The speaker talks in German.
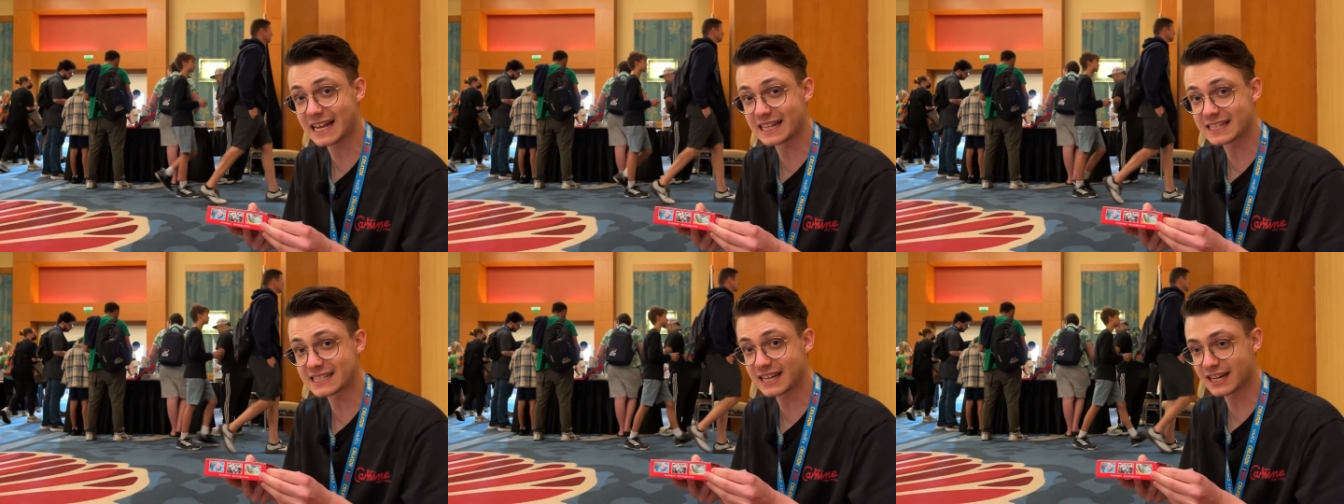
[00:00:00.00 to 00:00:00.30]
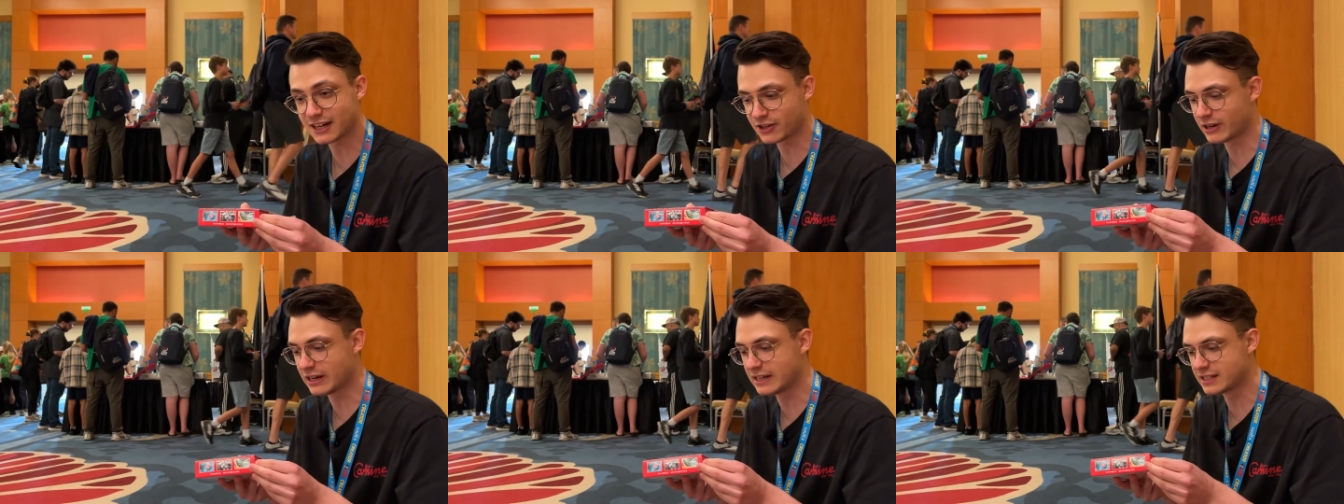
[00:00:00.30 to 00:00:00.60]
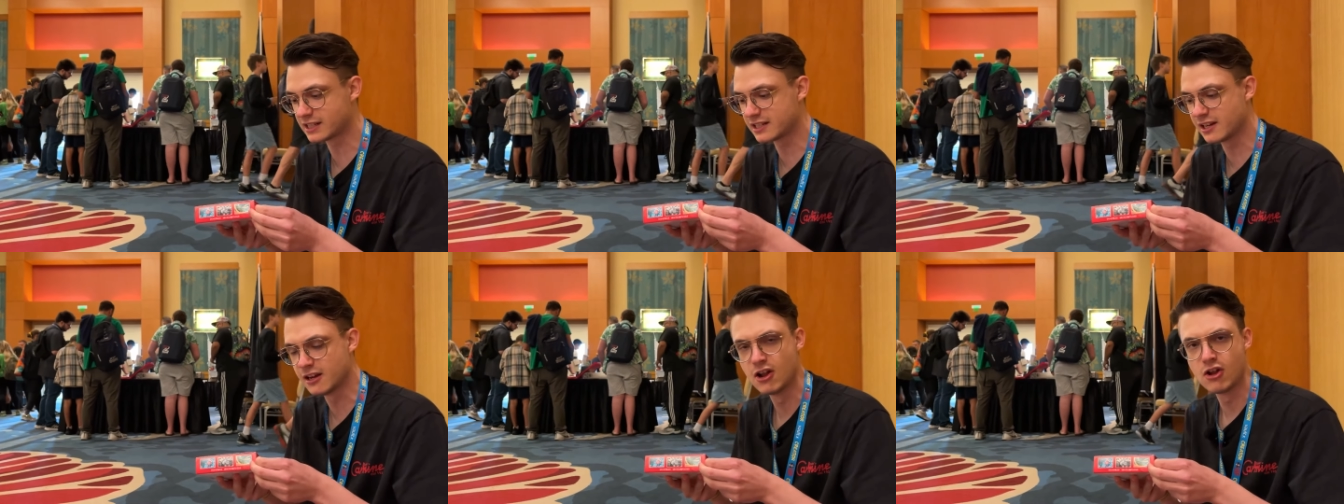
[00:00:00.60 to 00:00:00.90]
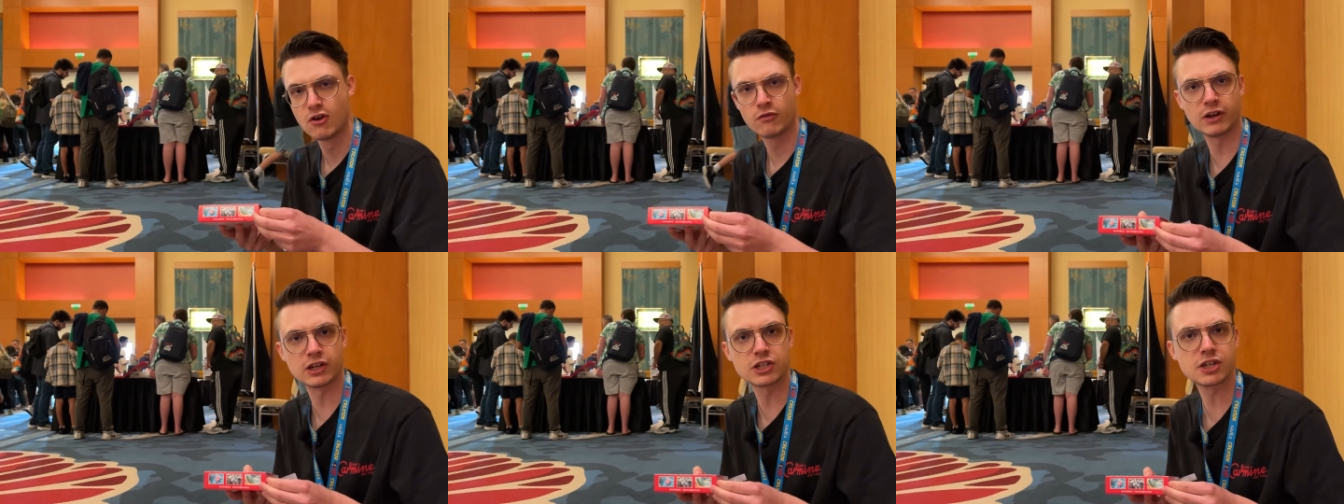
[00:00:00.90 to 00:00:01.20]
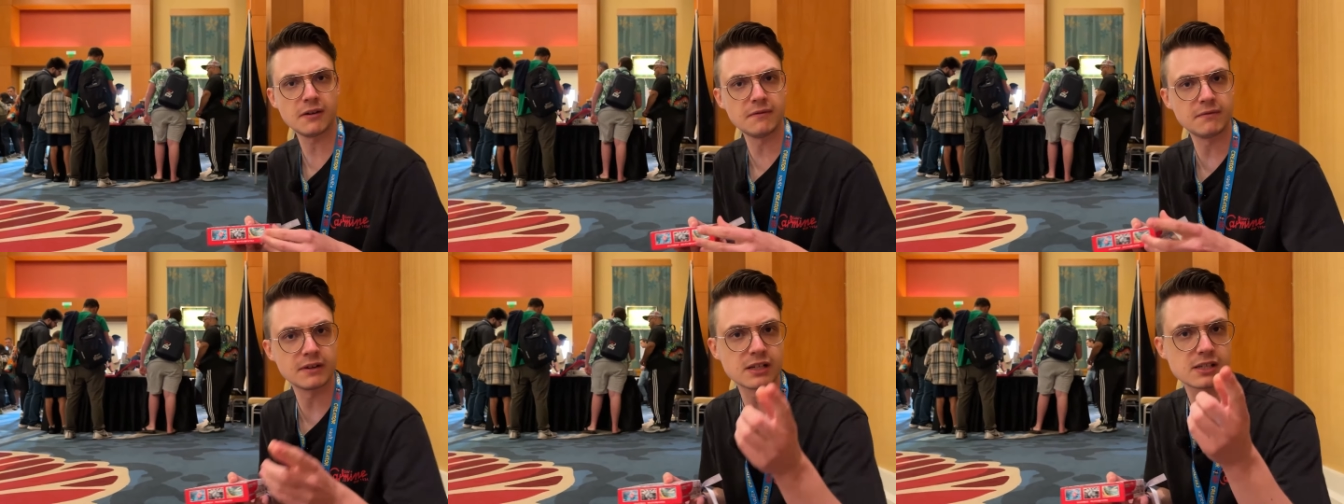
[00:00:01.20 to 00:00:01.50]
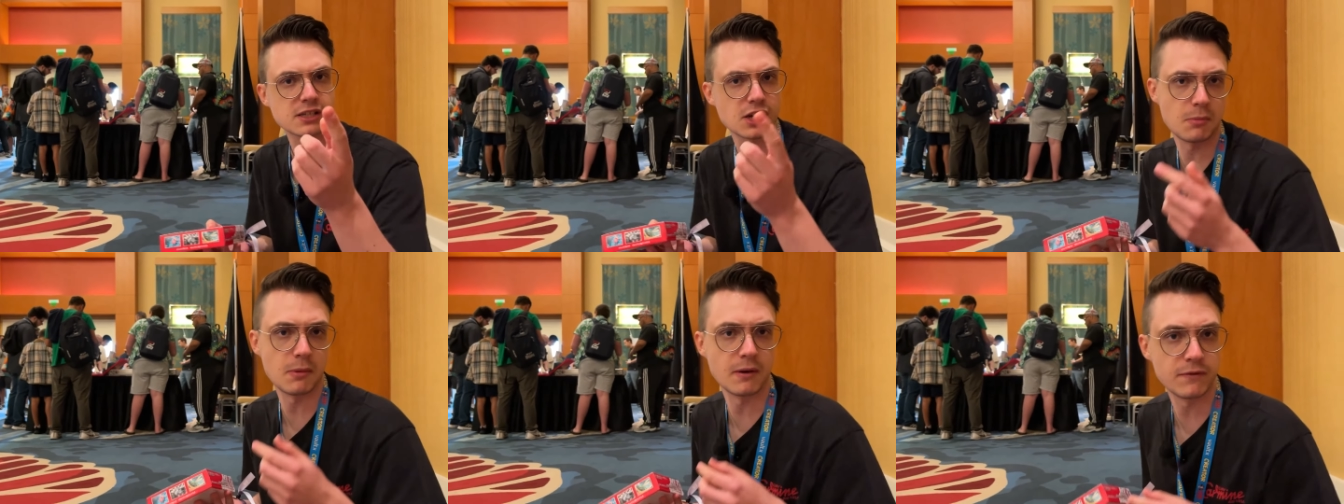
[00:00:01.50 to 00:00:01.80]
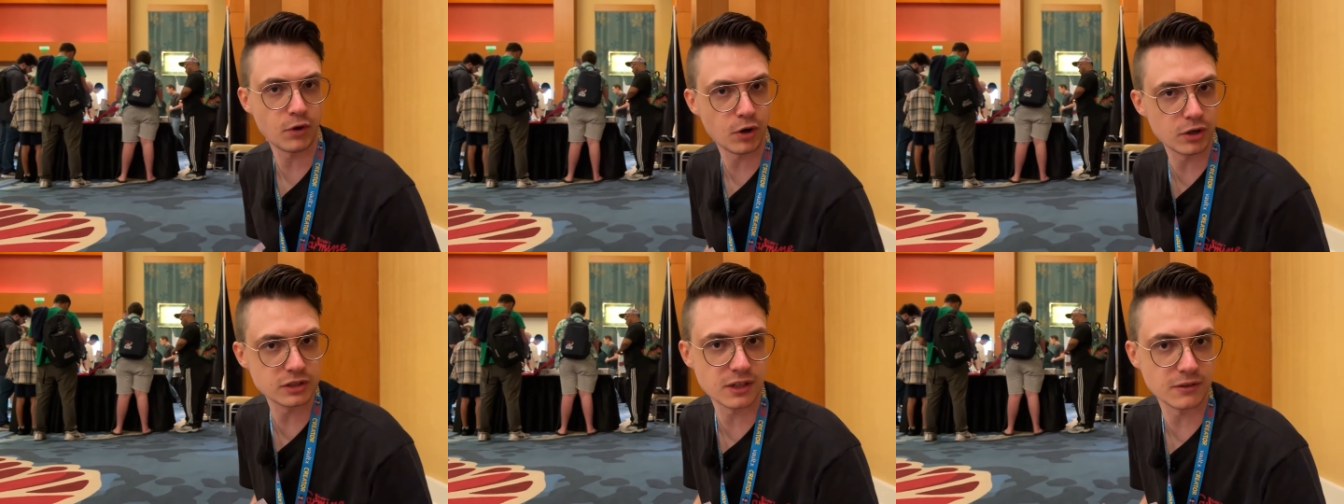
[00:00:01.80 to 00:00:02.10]
sehr crazy. Vielleicht schaffen wir das ja auch mal für
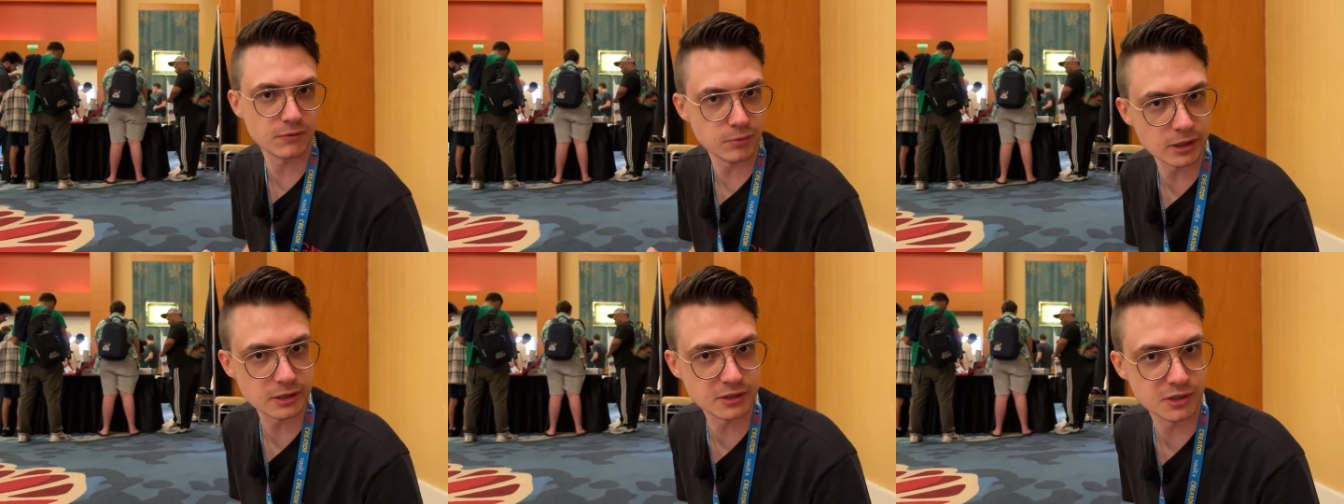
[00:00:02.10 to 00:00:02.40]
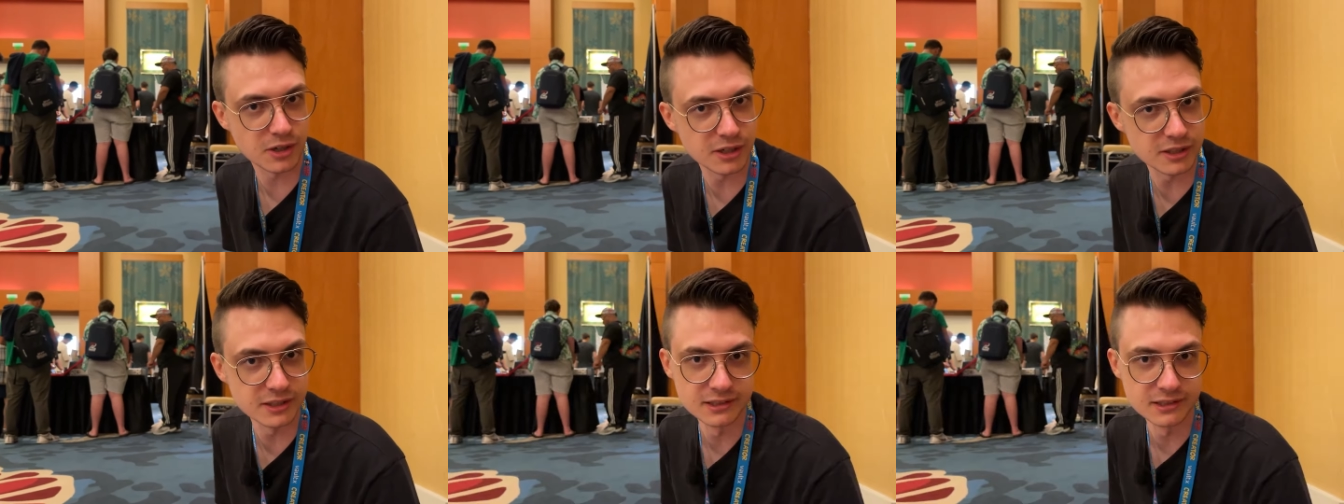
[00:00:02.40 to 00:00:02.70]
euch auf Whatnot.